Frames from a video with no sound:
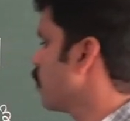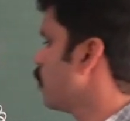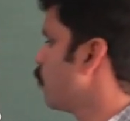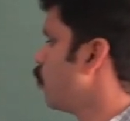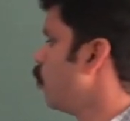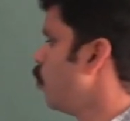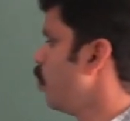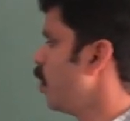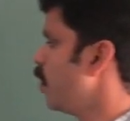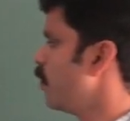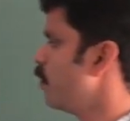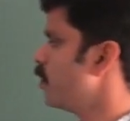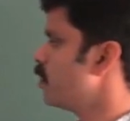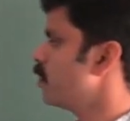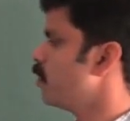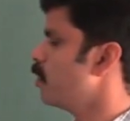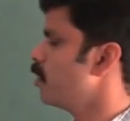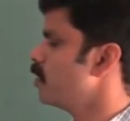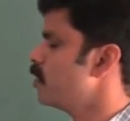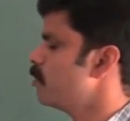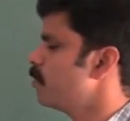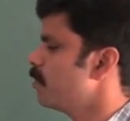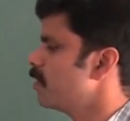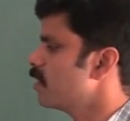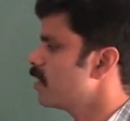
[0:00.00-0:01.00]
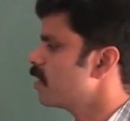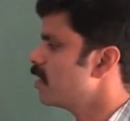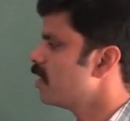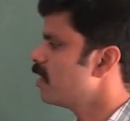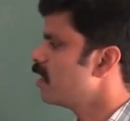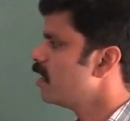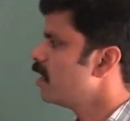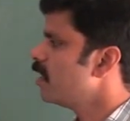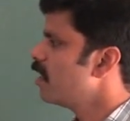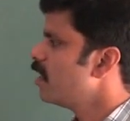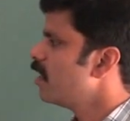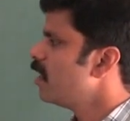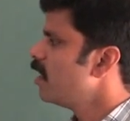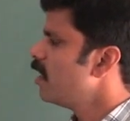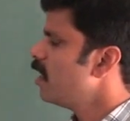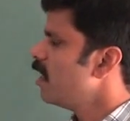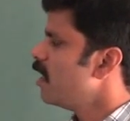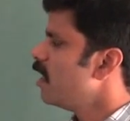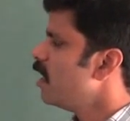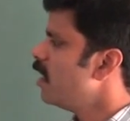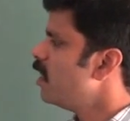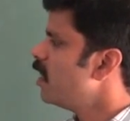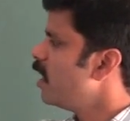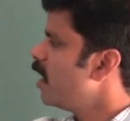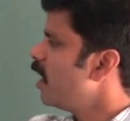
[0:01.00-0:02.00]
மூணு ஈக்குவேஷனை வாட்ச் பண்ணுங்கள்
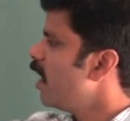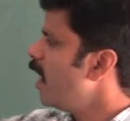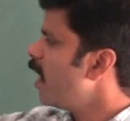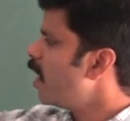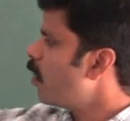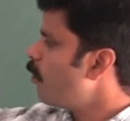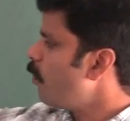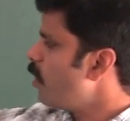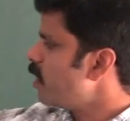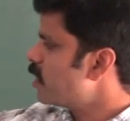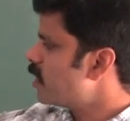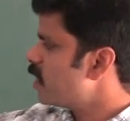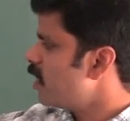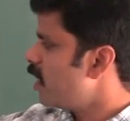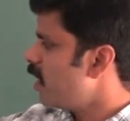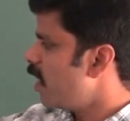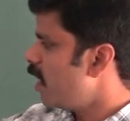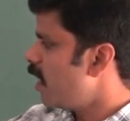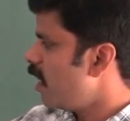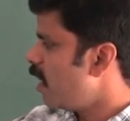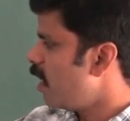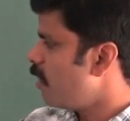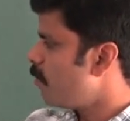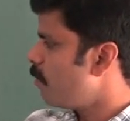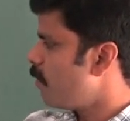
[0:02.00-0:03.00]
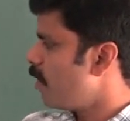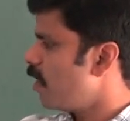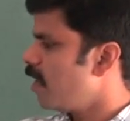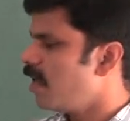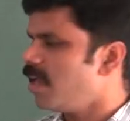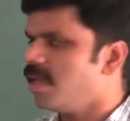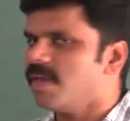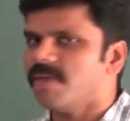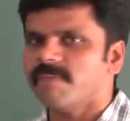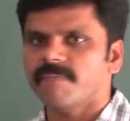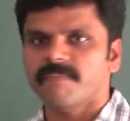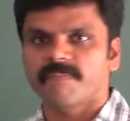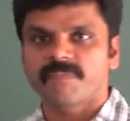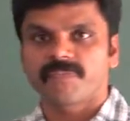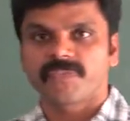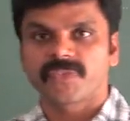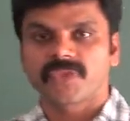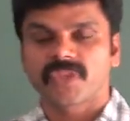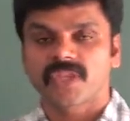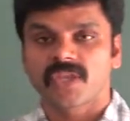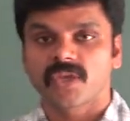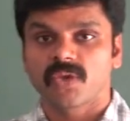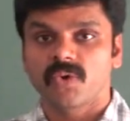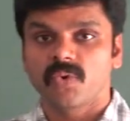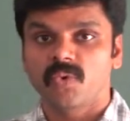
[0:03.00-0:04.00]
இந்த ஈக்குவேஷனில் எல்லாமே
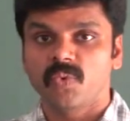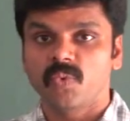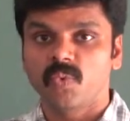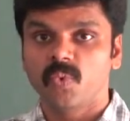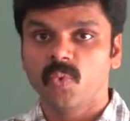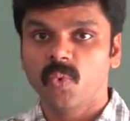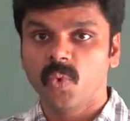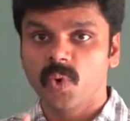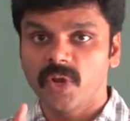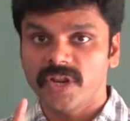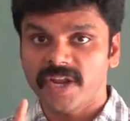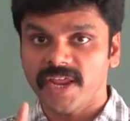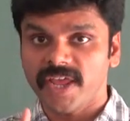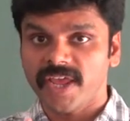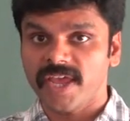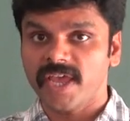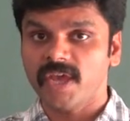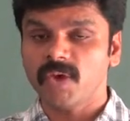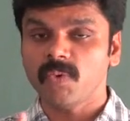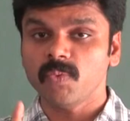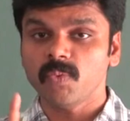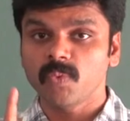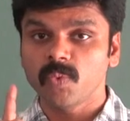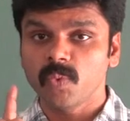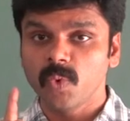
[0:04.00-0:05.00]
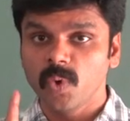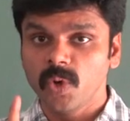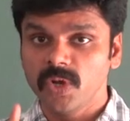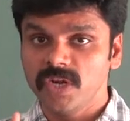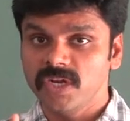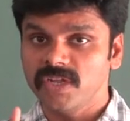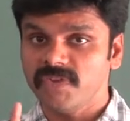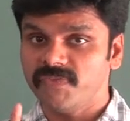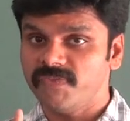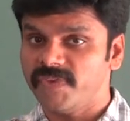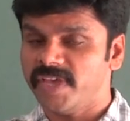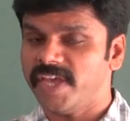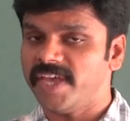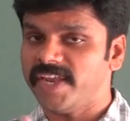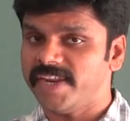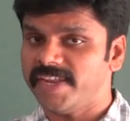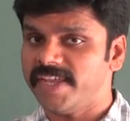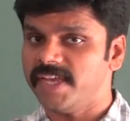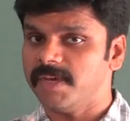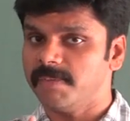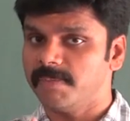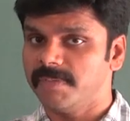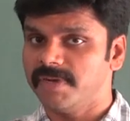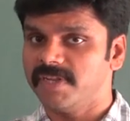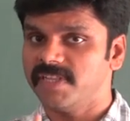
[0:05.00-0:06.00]
ஒரே ஒரு
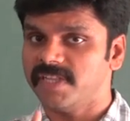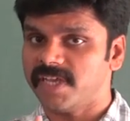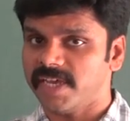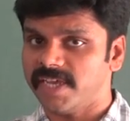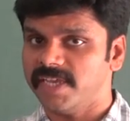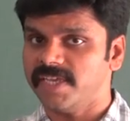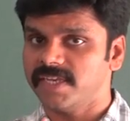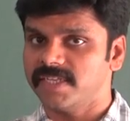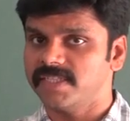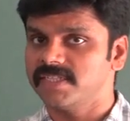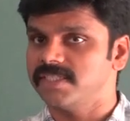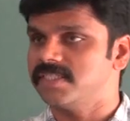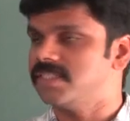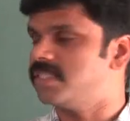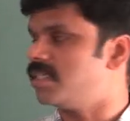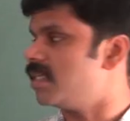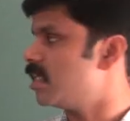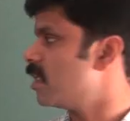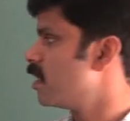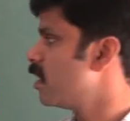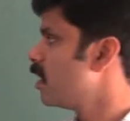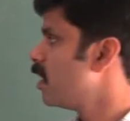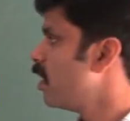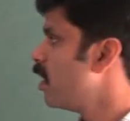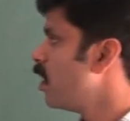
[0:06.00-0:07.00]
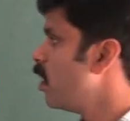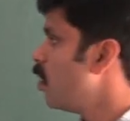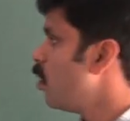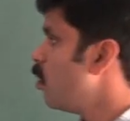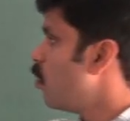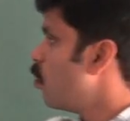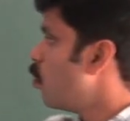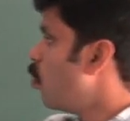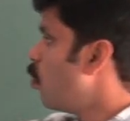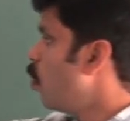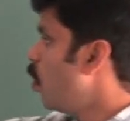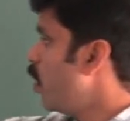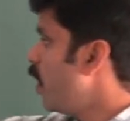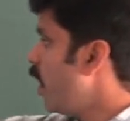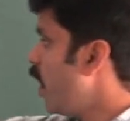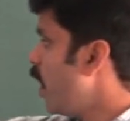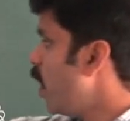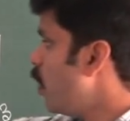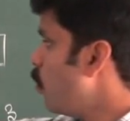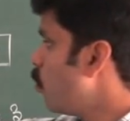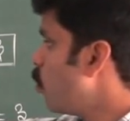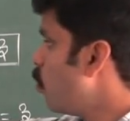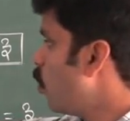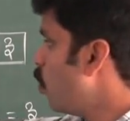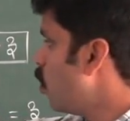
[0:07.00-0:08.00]
வேரியபிள் தான் இருந்துச்சு ஒரே
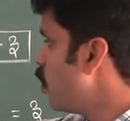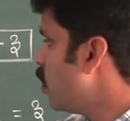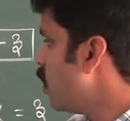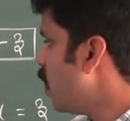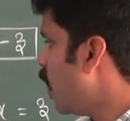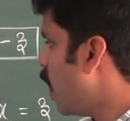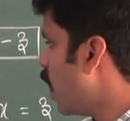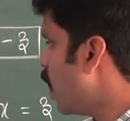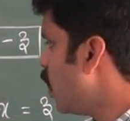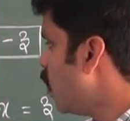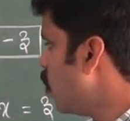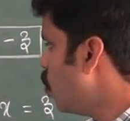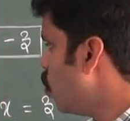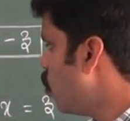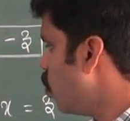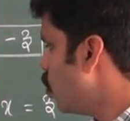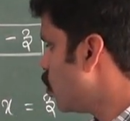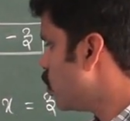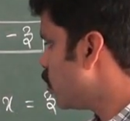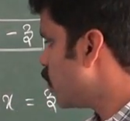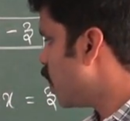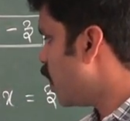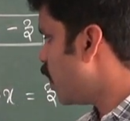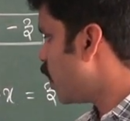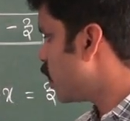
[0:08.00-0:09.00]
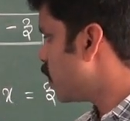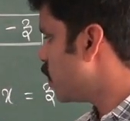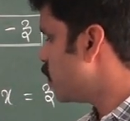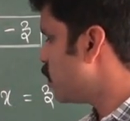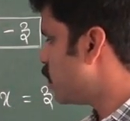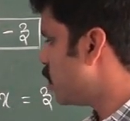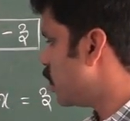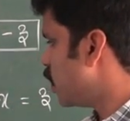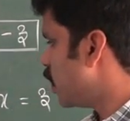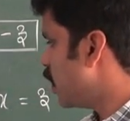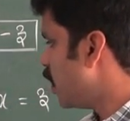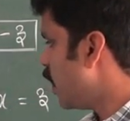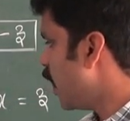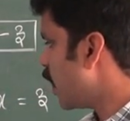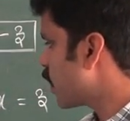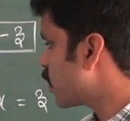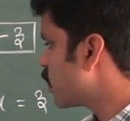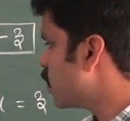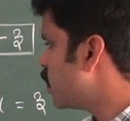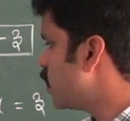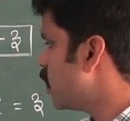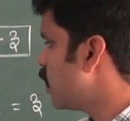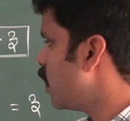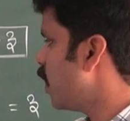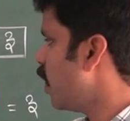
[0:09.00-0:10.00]
ஒரு அன்னோன் தான் இருந்துச்சு
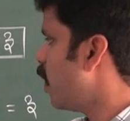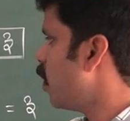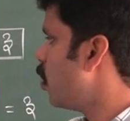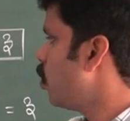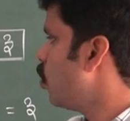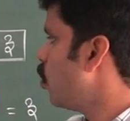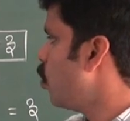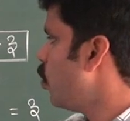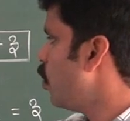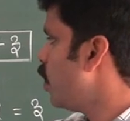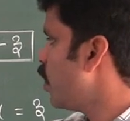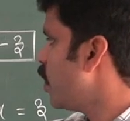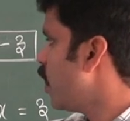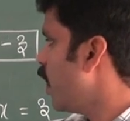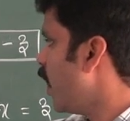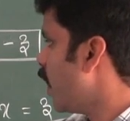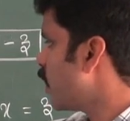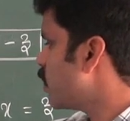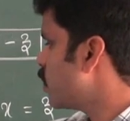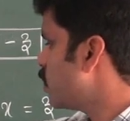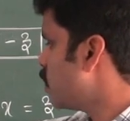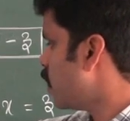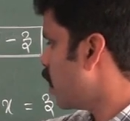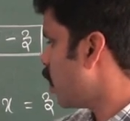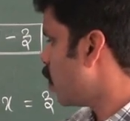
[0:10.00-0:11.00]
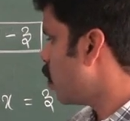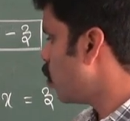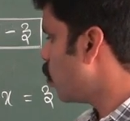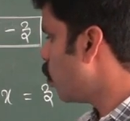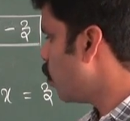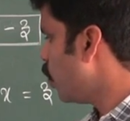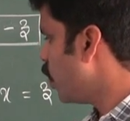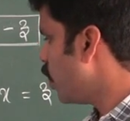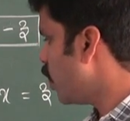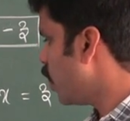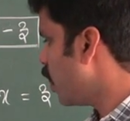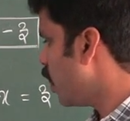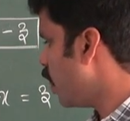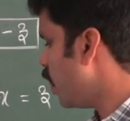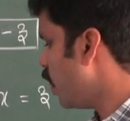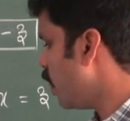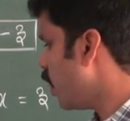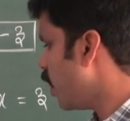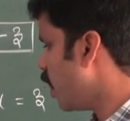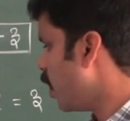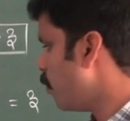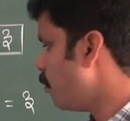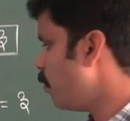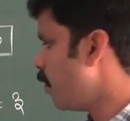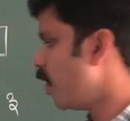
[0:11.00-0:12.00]
எக்ஸ் இங்கே அன்னோன் இங்கே எக்ஸ் அன்னோன் இங்கே
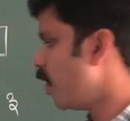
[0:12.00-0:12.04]
எம்